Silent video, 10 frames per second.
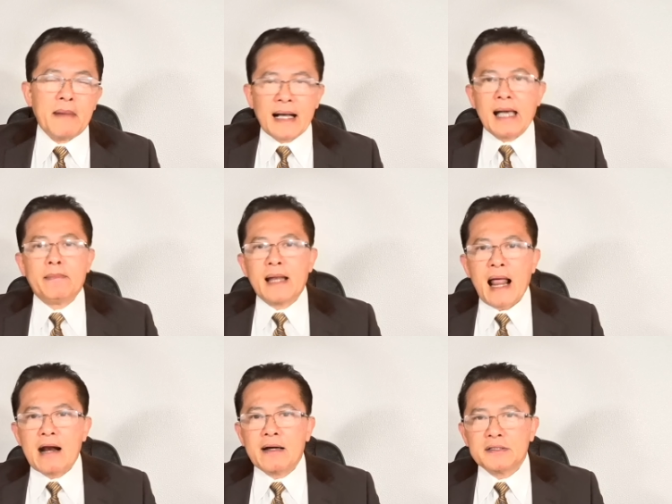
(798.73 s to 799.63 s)
mà bà
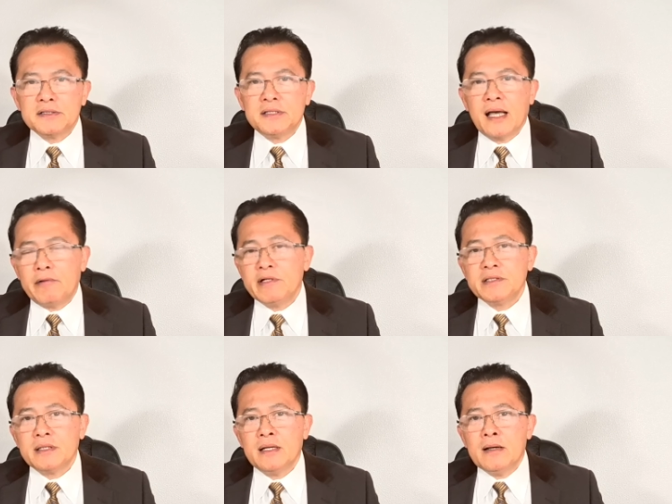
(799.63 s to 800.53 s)
Kamala
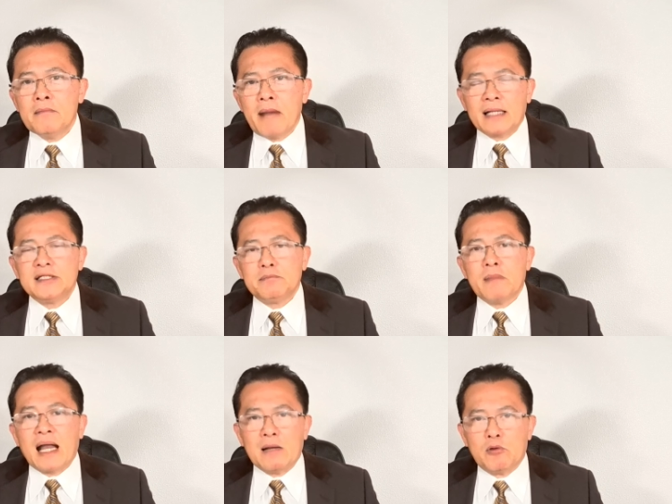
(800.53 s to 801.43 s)
Harris, bản
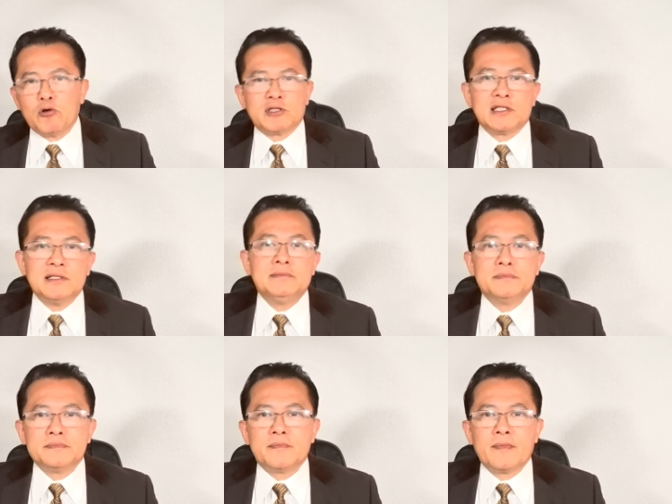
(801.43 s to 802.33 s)
chất bà là một luật
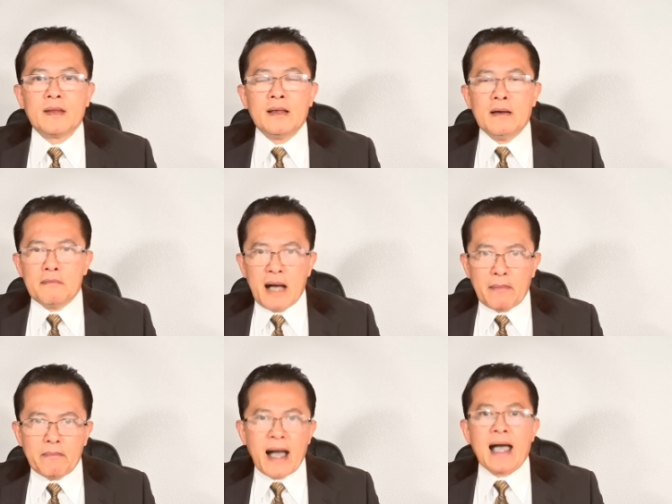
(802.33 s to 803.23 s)
sư
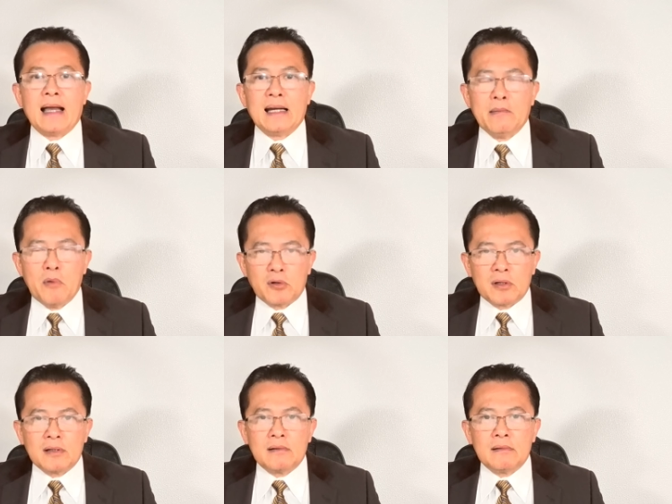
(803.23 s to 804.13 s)
và bà là
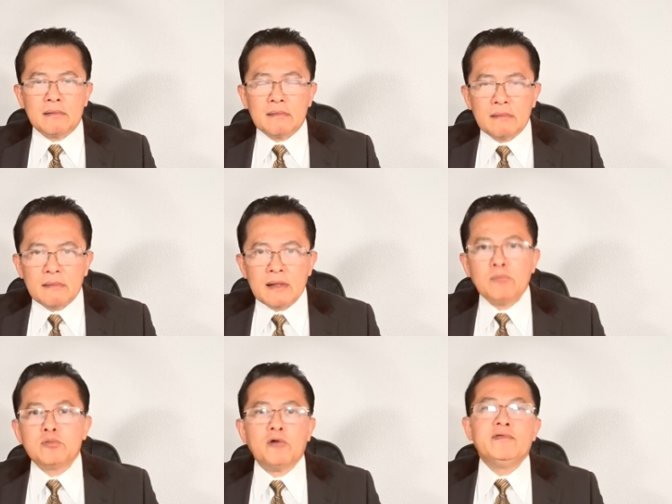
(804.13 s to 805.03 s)
một
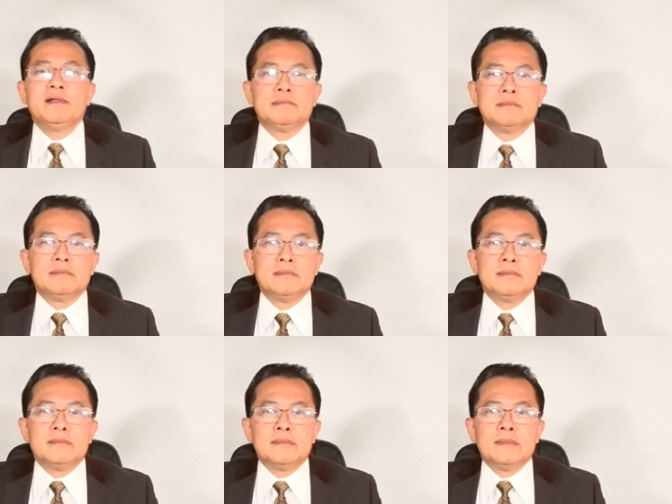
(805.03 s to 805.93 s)
công tố viên
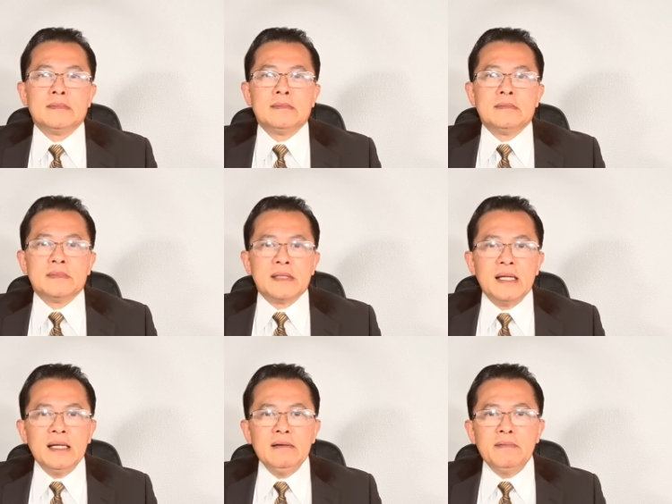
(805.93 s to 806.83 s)

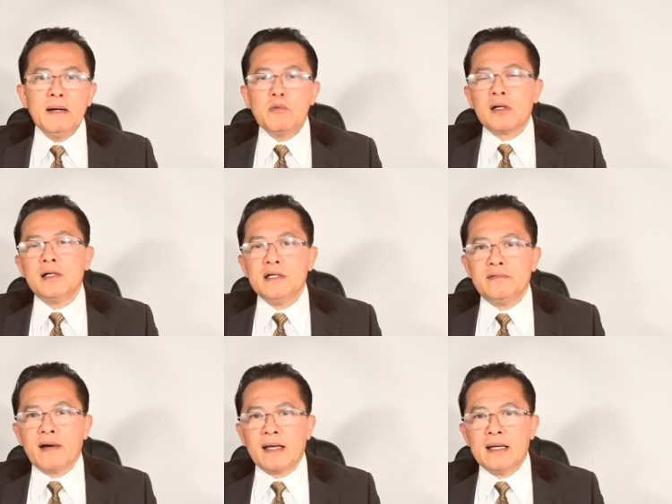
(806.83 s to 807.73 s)
thì với một người
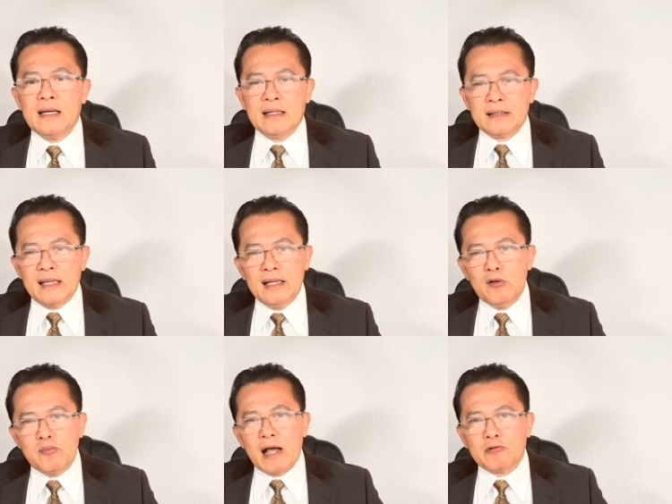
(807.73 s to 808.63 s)
như vậy thì
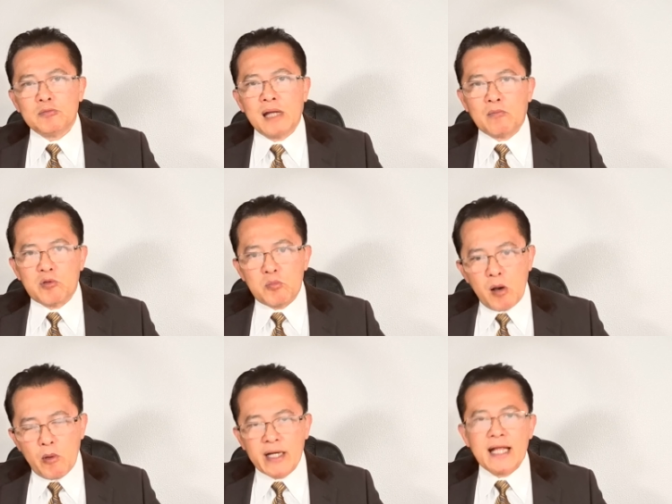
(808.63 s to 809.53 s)
lúc nào trong lòng cũng
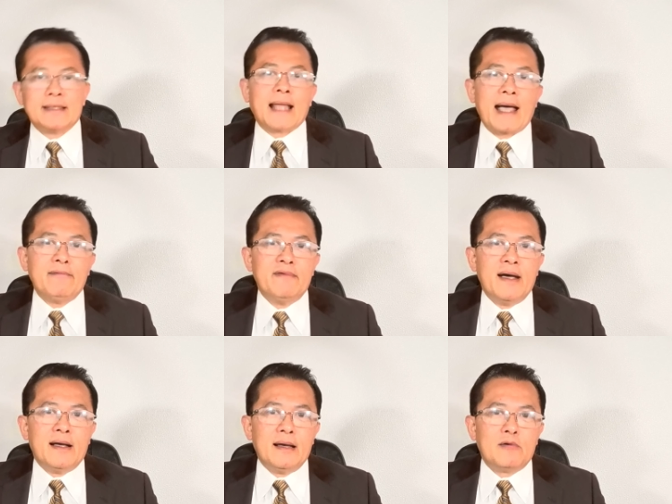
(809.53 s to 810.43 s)
có một cái nền tảng
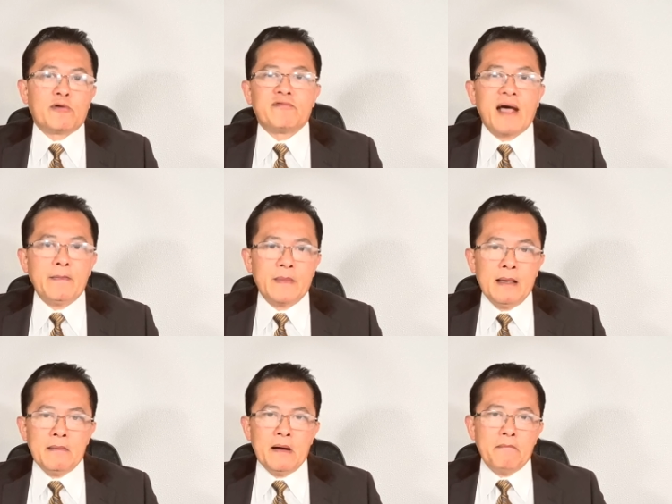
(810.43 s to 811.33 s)
về luật pháp
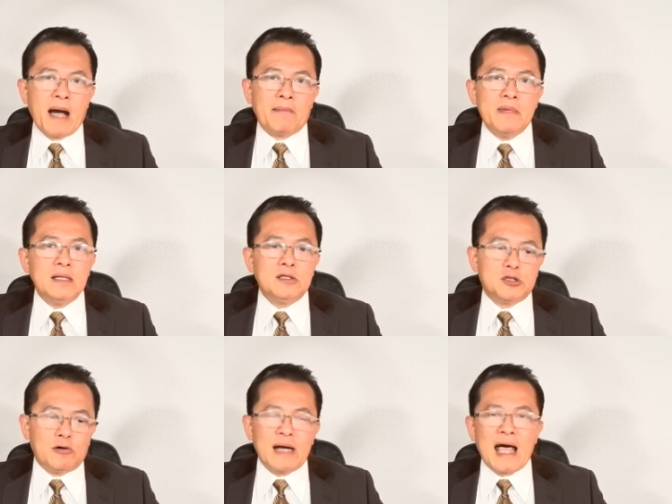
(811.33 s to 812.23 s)
bà
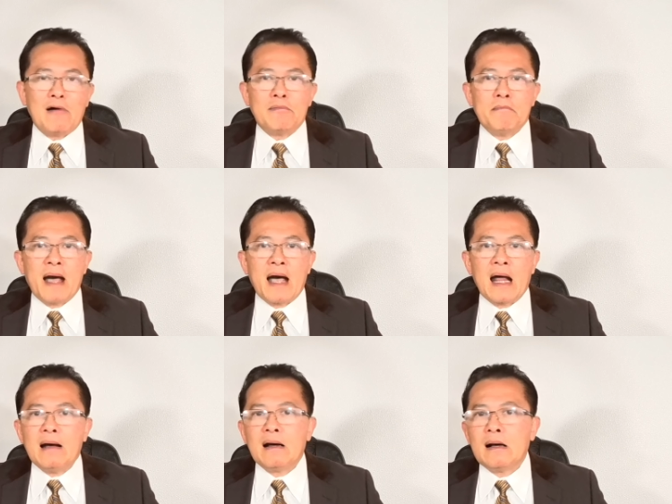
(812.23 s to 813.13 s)
biết chỗ nào
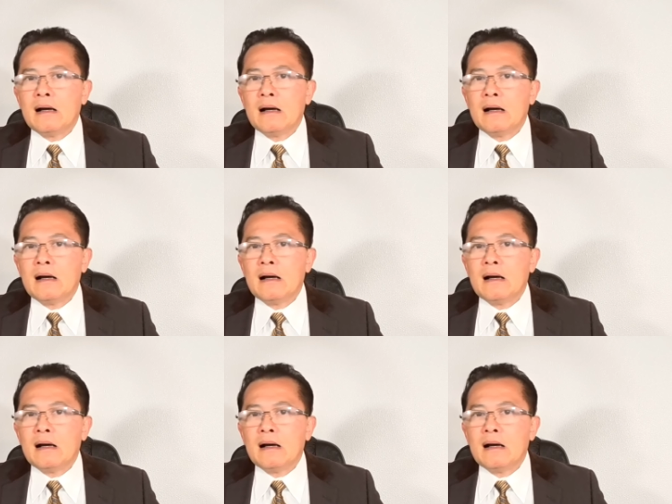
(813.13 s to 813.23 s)
bà